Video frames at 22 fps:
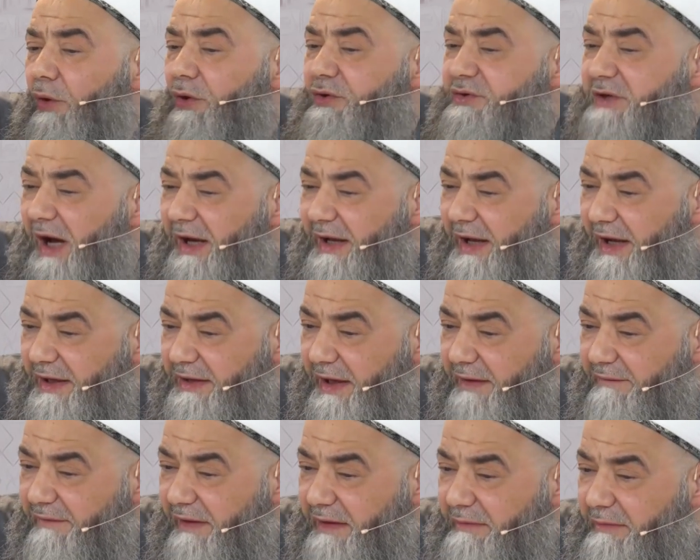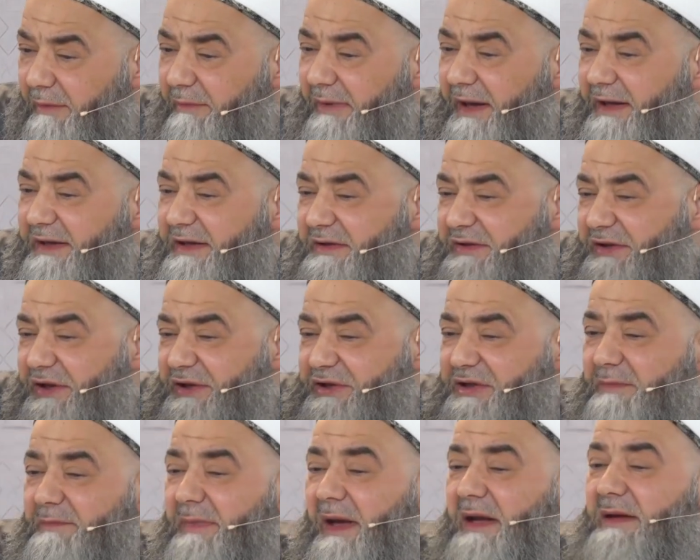önce Ali Adel Efendi Baba'ya gittiği
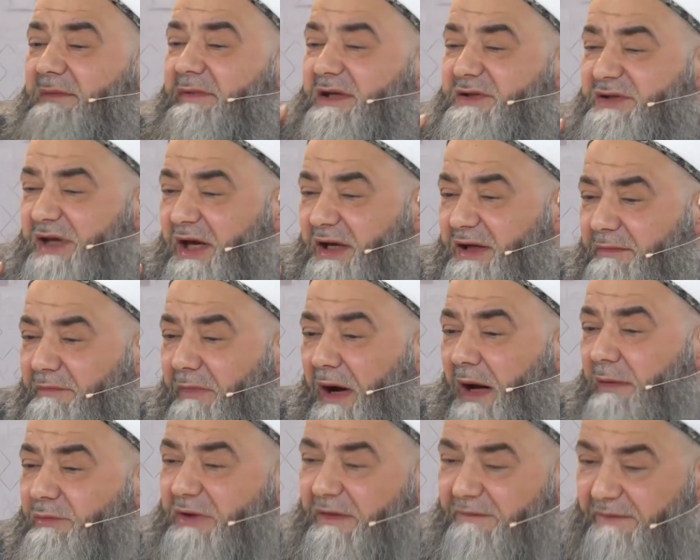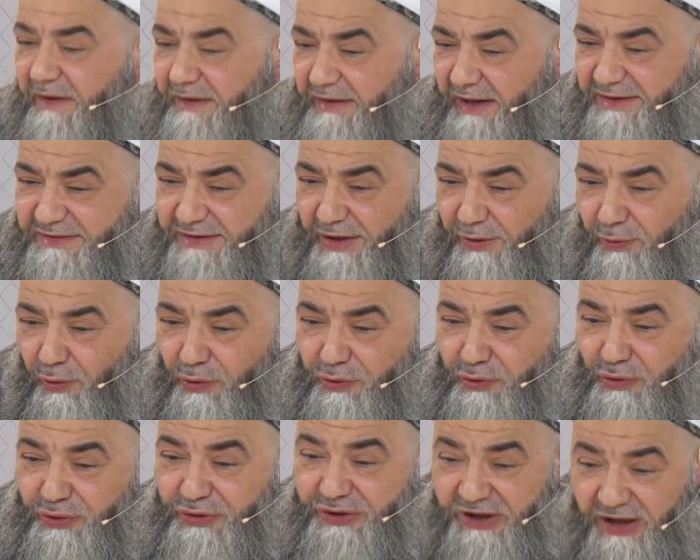için benim de Şeyhim Mahmud Efendi Hazretleri
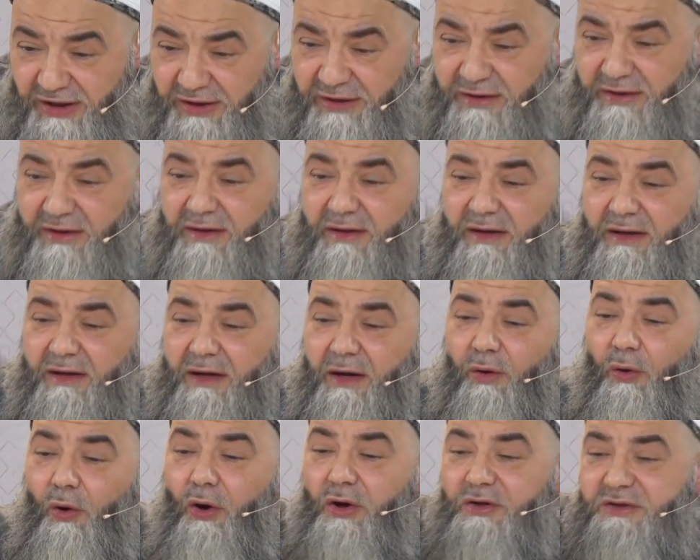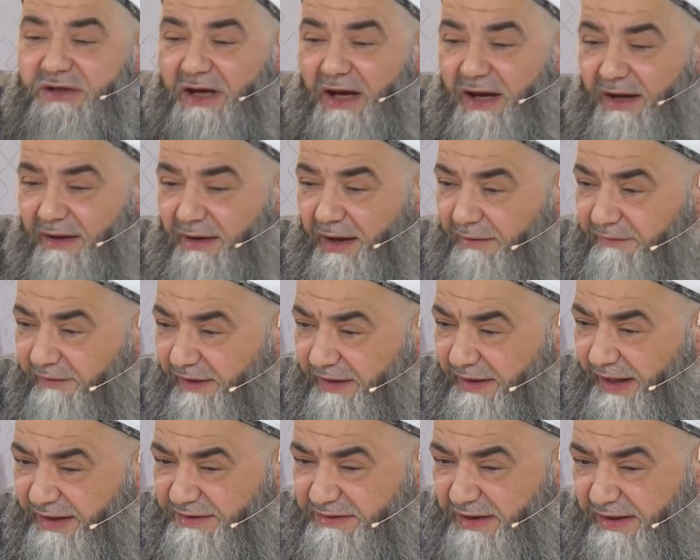olduğu için önce
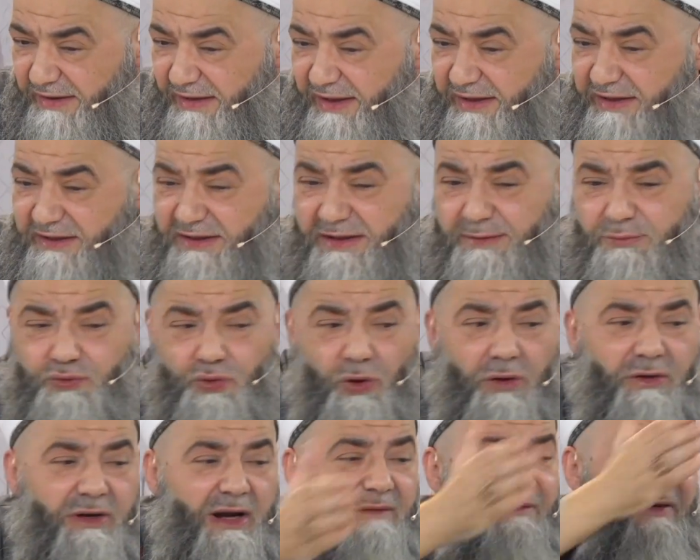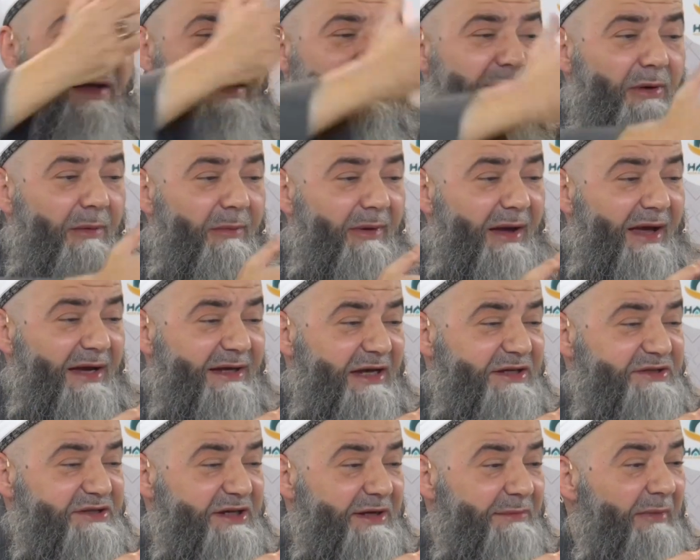Efendi Hazretleri'ne gideyim sonra Efendi Baba'ya
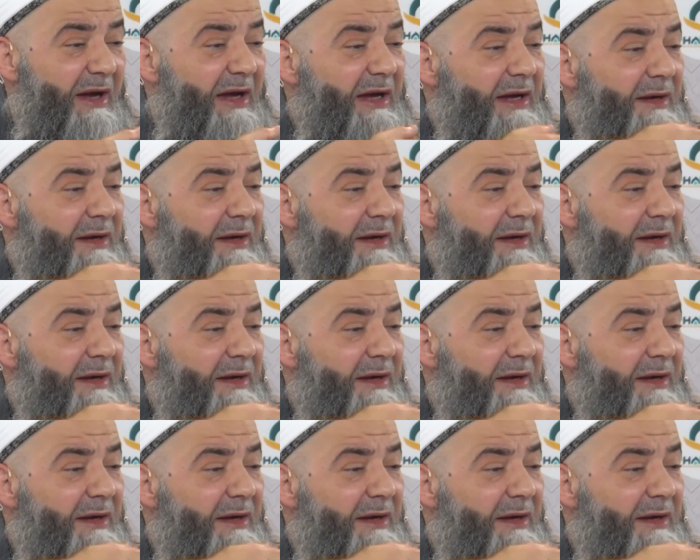geçeyim.